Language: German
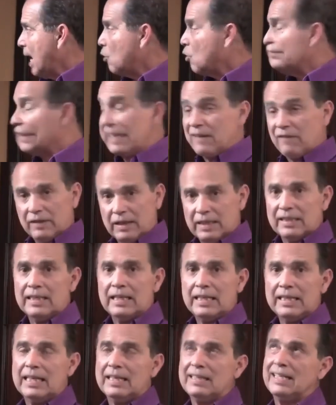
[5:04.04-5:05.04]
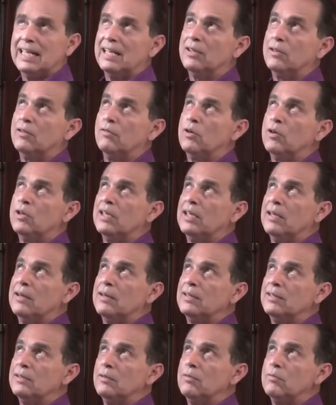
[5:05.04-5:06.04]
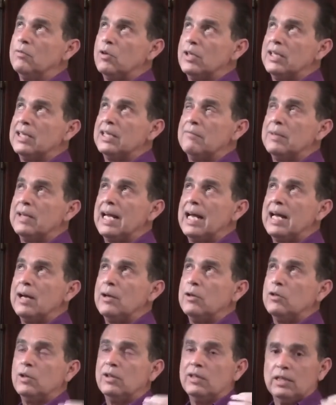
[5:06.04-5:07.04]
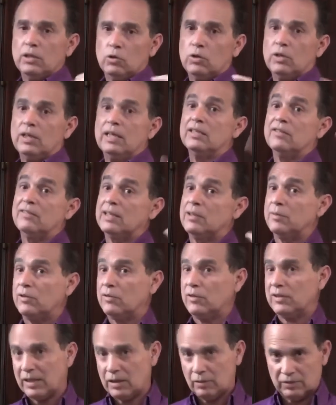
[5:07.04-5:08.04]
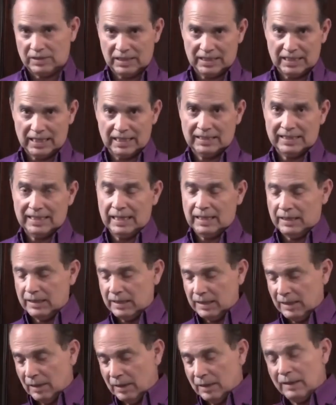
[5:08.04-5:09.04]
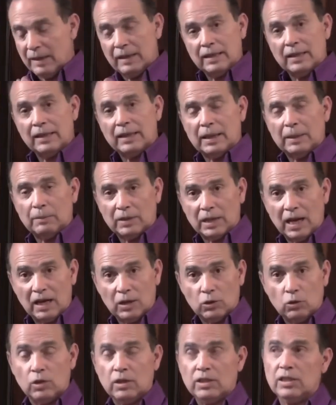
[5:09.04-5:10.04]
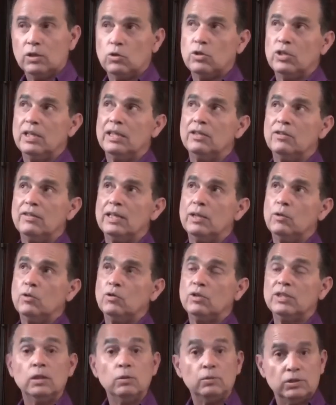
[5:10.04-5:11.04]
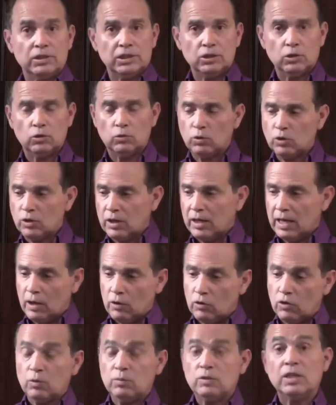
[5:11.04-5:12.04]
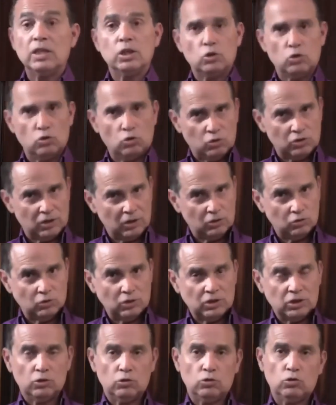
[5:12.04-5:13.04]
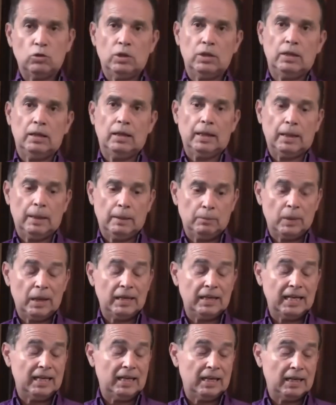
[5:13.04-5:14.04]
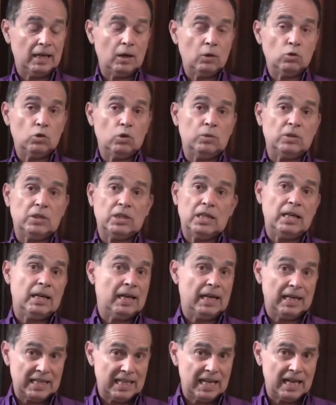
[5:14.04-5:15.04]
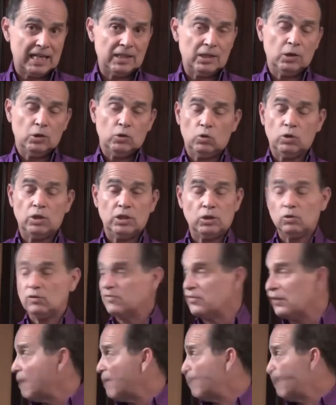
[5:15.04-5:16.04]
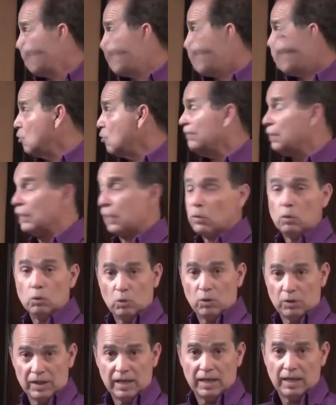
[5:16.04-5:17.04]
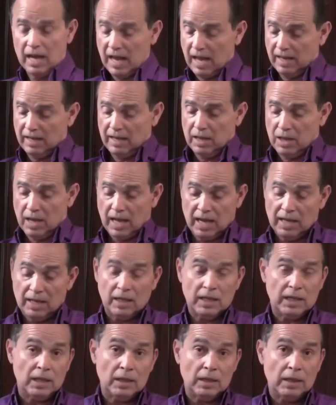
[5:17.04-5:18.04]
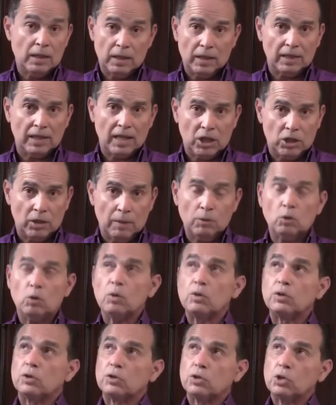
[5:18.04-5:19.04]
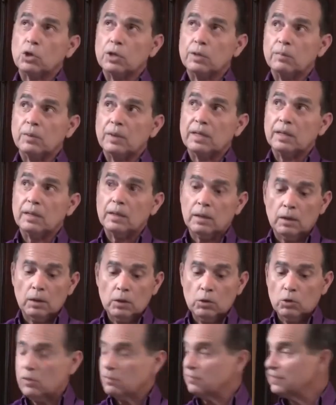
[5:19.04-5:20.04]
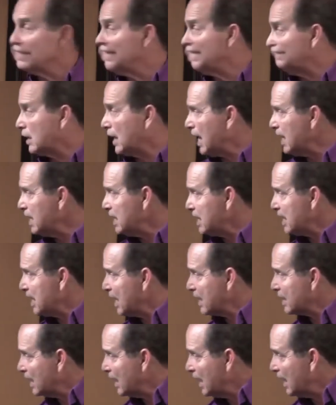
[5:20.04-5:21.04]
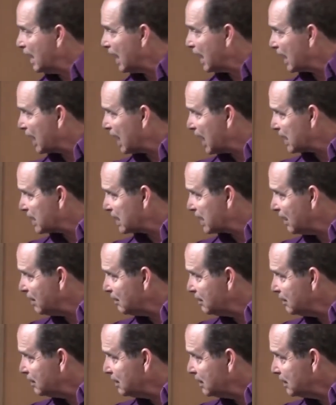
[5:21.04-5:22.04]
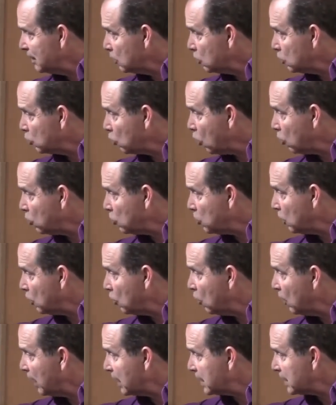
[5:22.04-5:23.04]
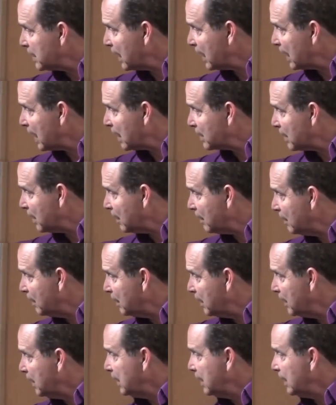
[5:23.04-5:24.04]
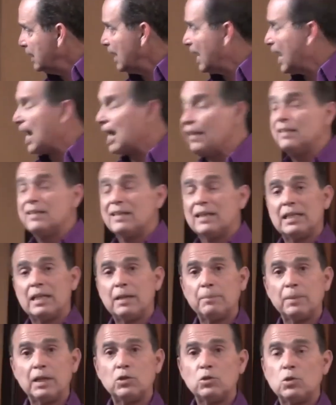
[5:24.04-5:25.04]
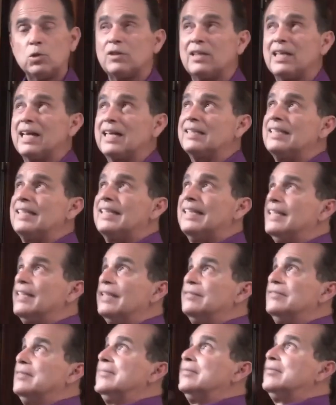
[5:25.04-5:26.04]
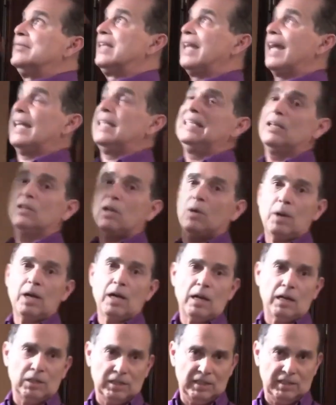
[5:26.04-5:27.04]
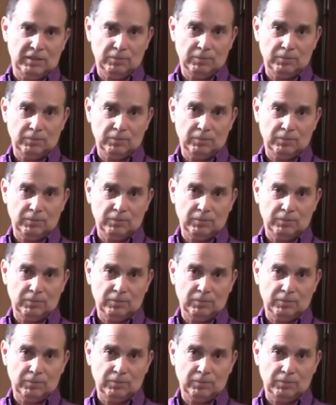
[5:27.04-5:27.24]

Etwas, das entdeckt wurde, wurde im Jahr 1972 entdeckt. Im Jahr 1972 wurden Autopsiestudien durchgeführt, bei denen Autopsien an Leichen durchgeführt wurden und in einer Leiche, einem toten Körper, Substanzen im Fett gefunden wurden, Giftstoffe in diesem Fett von etwas, das die Person 30 Jahre zuvor eingenommen hatte.